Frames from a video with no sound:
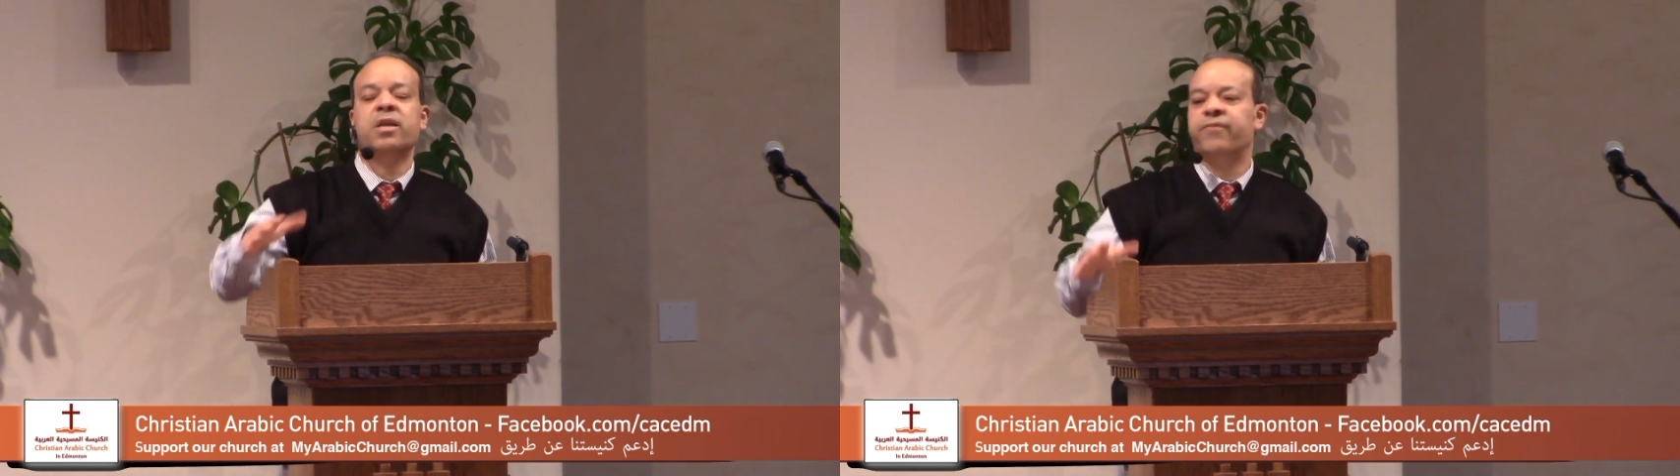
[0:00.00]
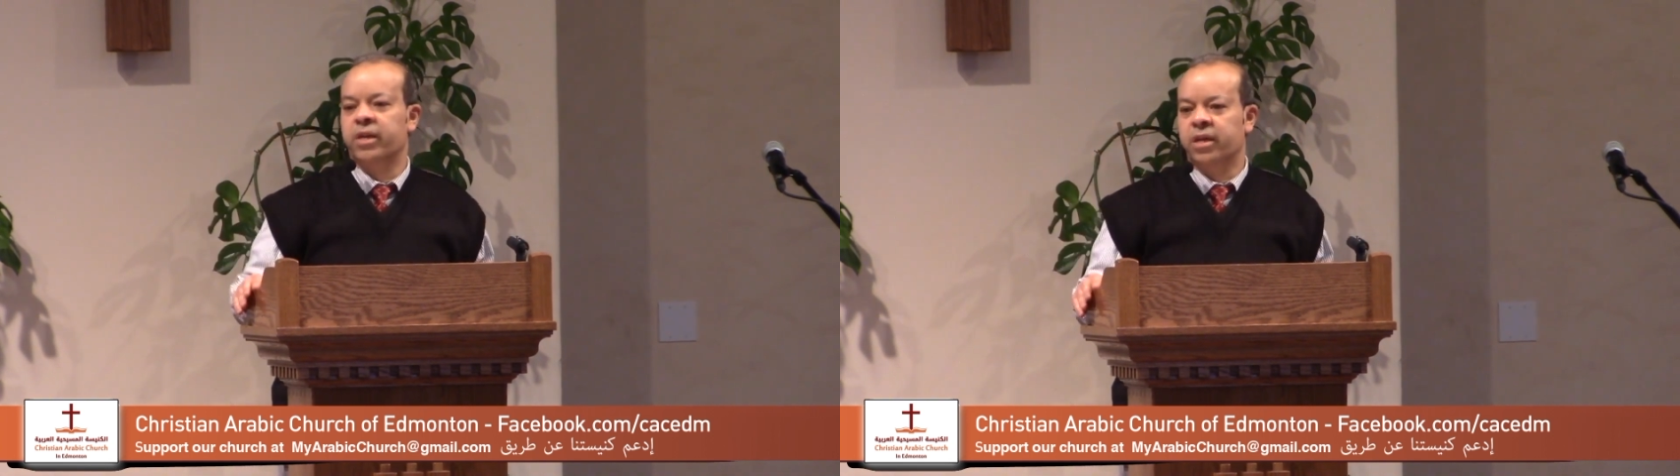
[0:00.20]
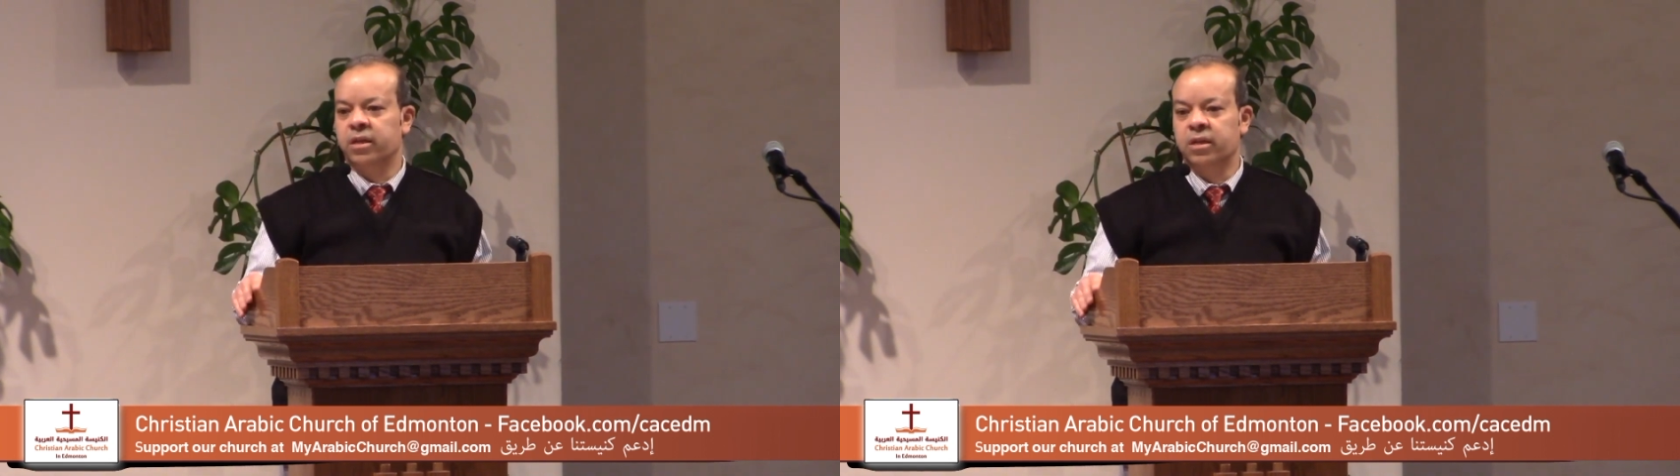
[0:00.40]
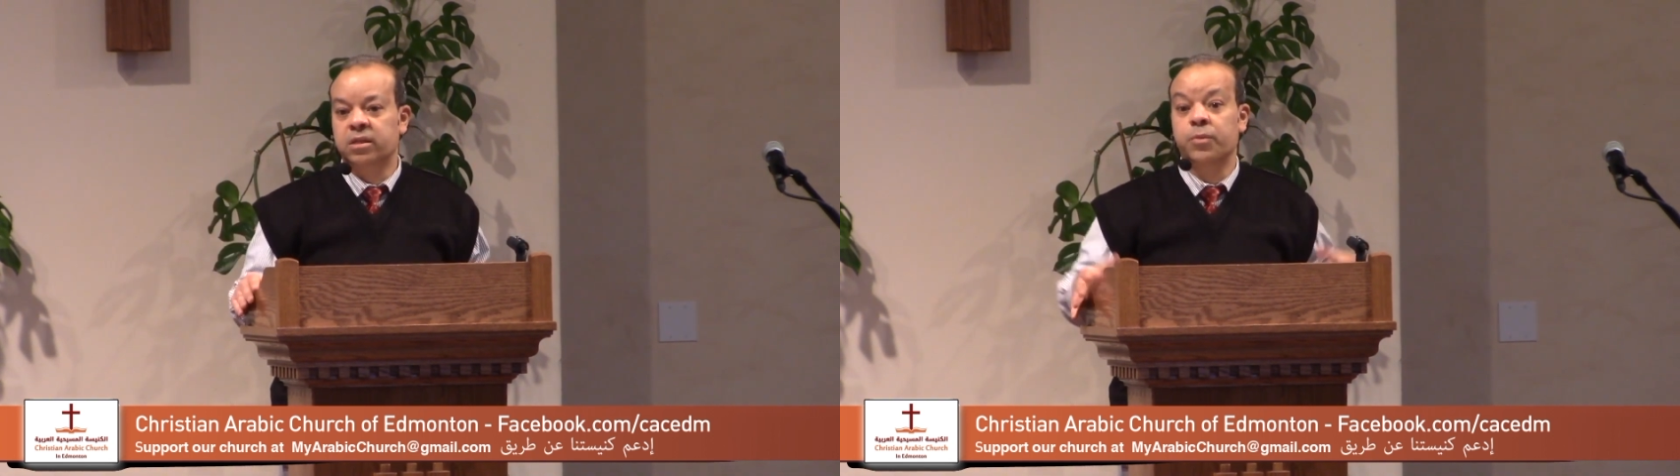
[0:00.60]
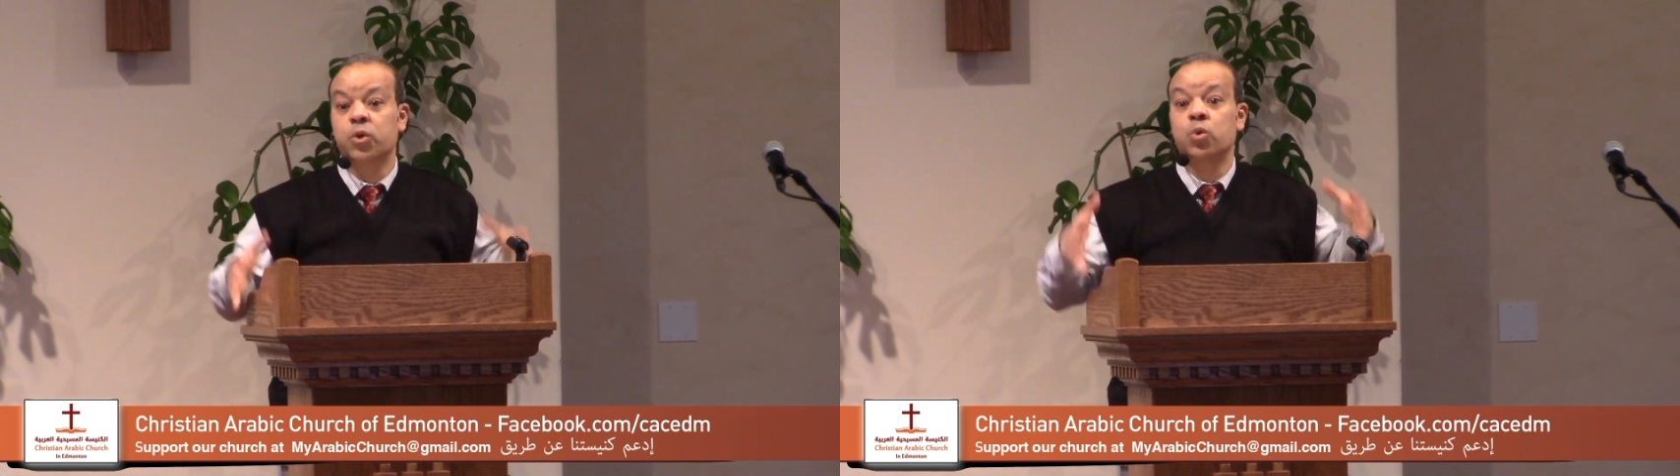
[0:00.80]
في
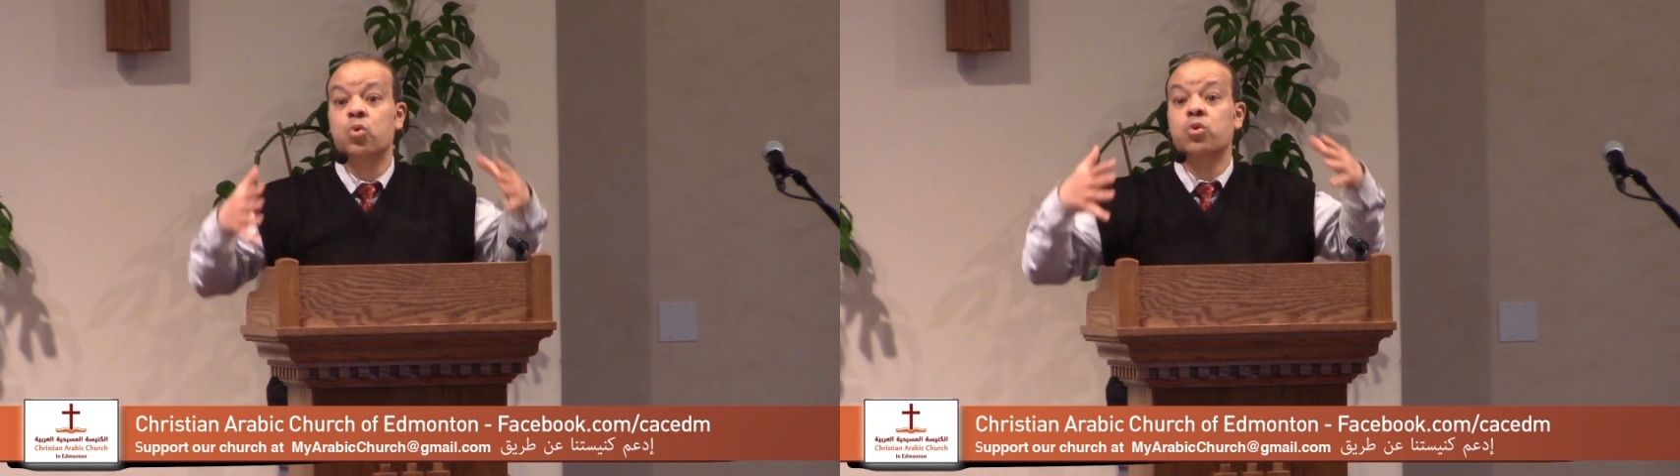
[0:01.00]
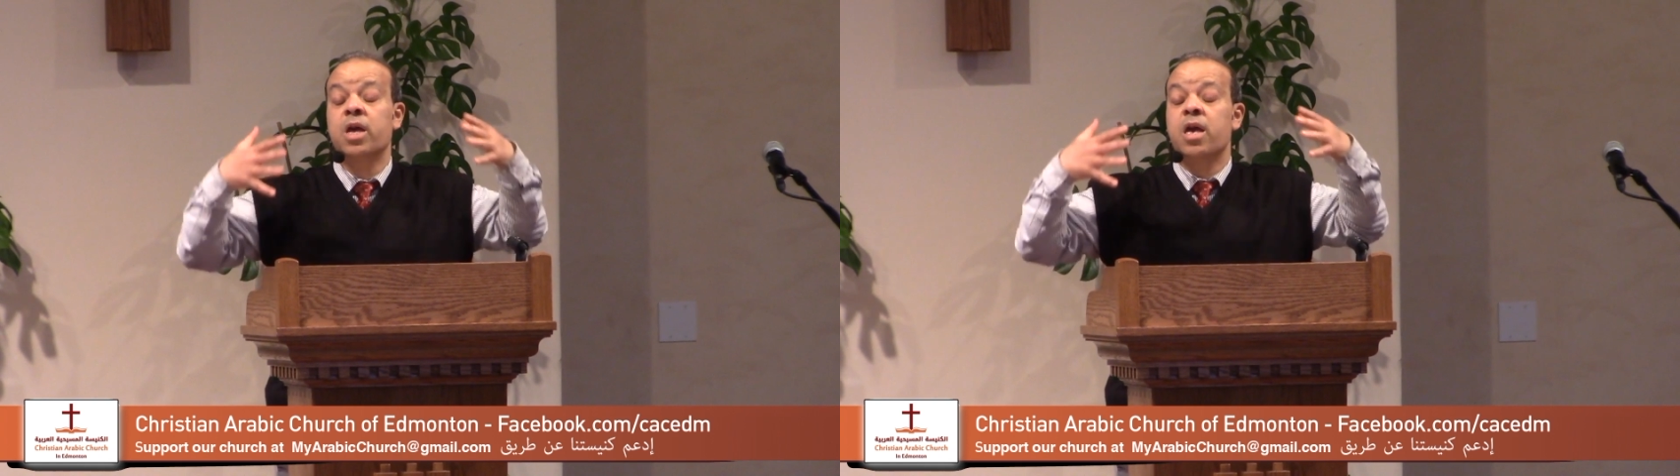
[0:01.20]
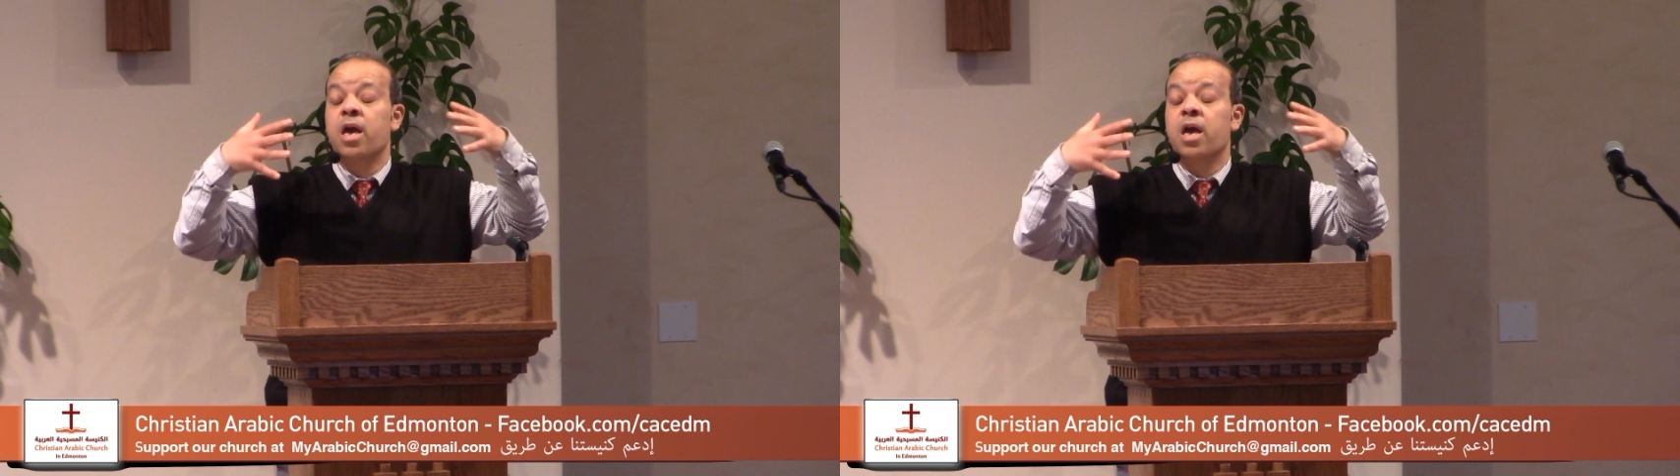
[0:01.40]
الكنيسة بدون